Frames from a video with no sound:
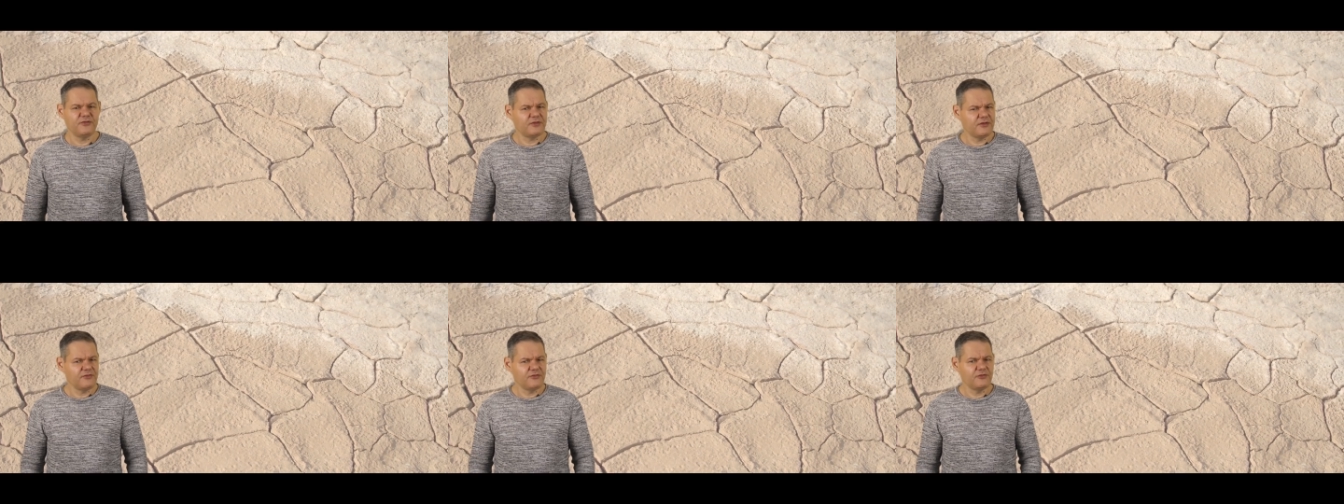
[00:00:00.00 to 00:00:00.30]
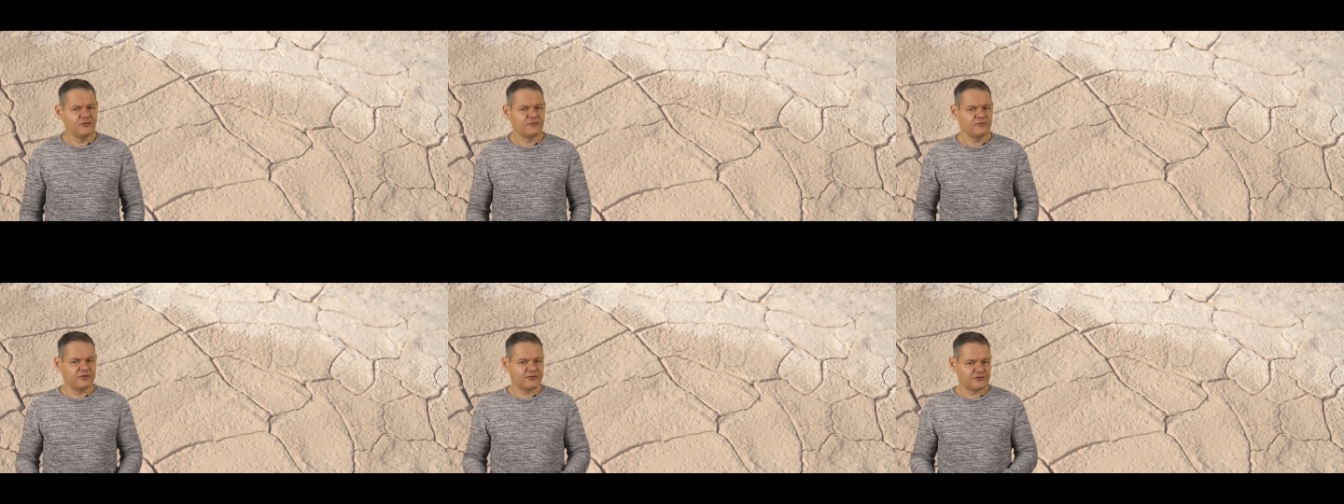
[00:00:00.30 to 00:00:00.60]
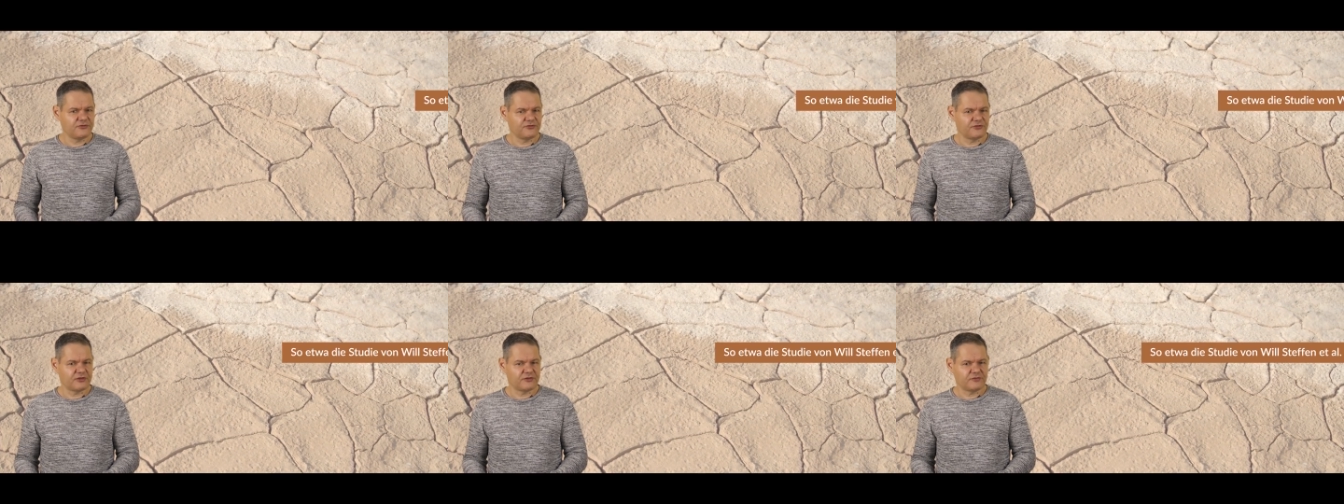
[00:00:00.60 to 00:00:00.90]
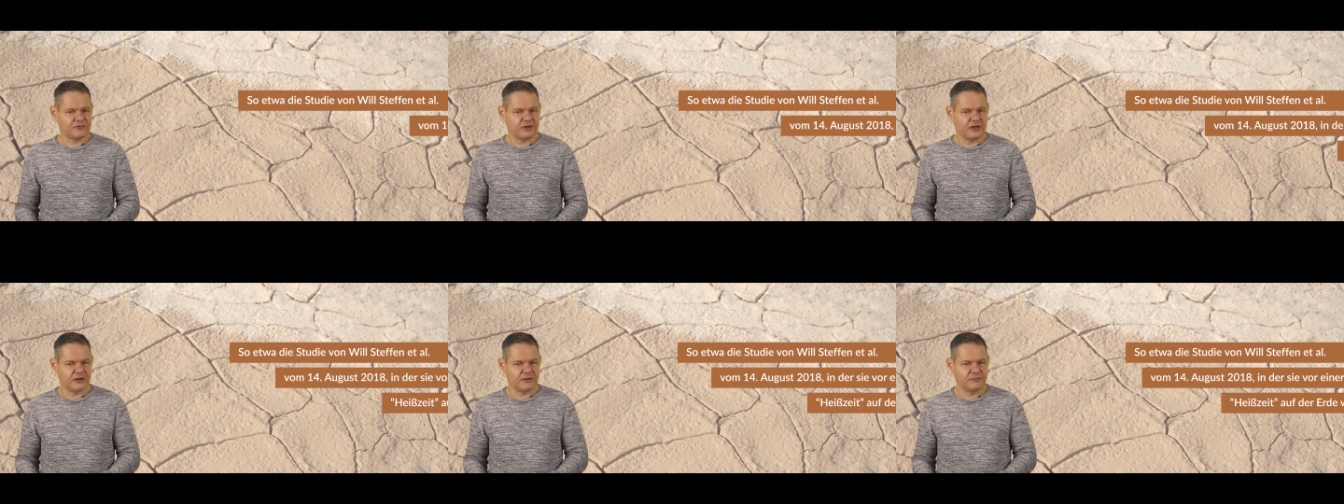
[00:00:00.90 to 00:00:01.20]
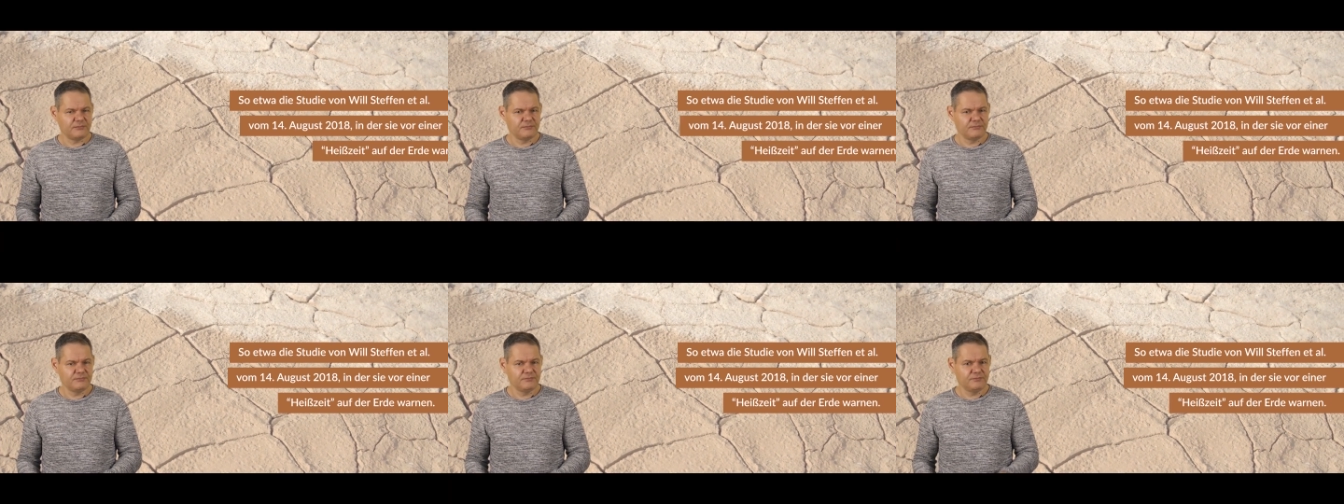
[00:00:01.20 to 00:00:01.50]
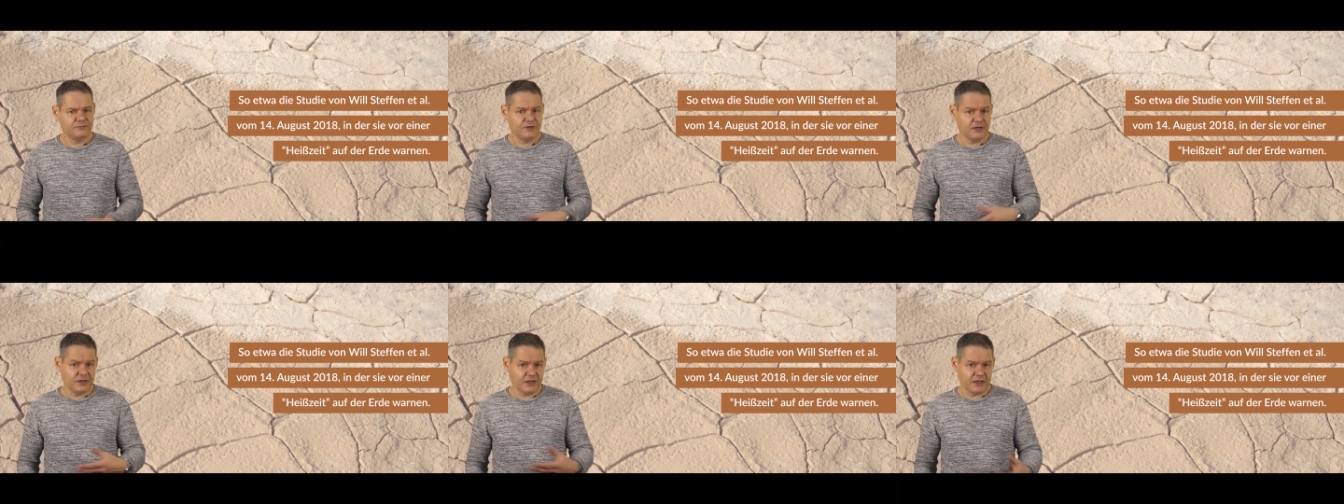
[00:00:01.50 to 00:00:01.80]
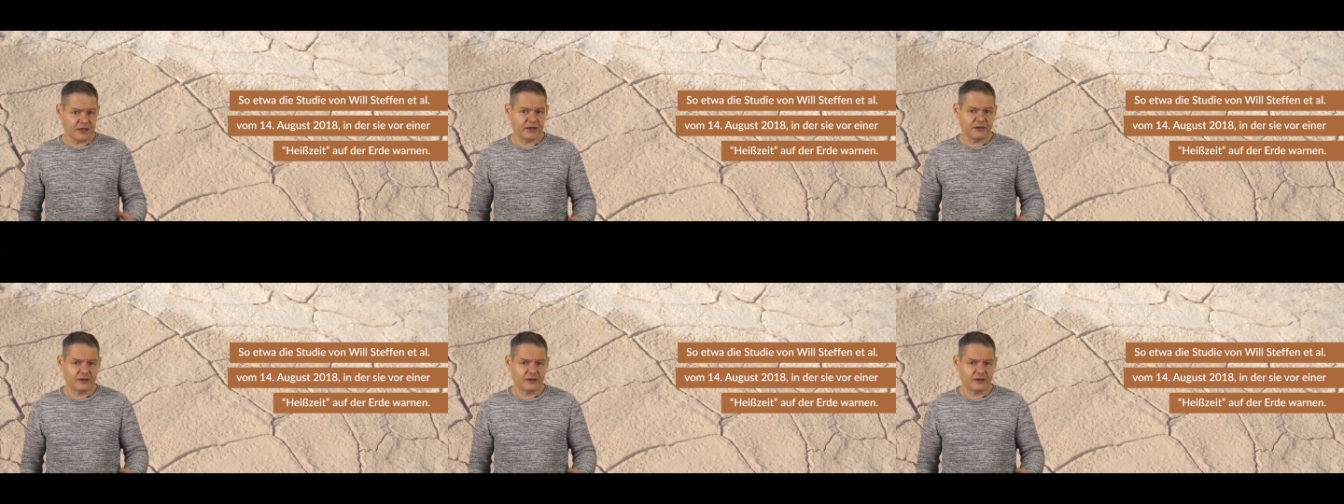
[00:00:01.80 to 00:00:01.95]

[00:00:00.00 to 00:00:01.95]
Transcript: Bis hin zu Wissenschaftlern, die die